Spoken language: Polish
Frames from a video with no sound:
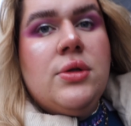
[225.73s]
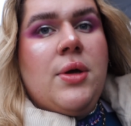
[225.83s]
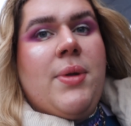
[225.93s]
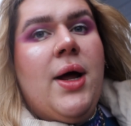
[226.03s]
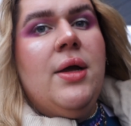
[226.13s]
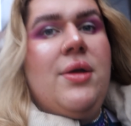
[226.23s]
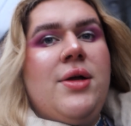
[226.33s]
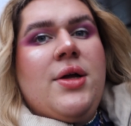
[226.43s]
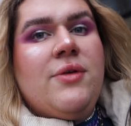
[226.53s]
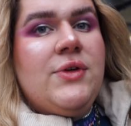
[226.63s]
Dobra,
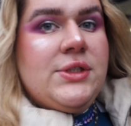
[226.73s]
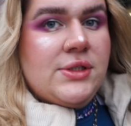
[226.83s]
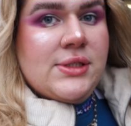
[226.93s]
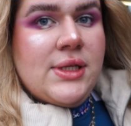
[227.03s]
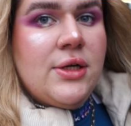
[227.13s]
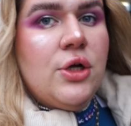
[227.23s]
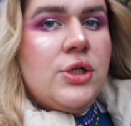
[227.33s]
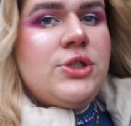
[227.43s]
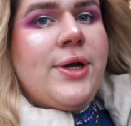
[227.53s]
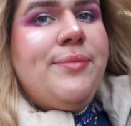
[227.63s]
wiecie co jest
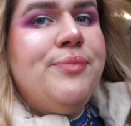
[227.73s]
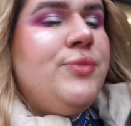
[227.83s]
najgorsze?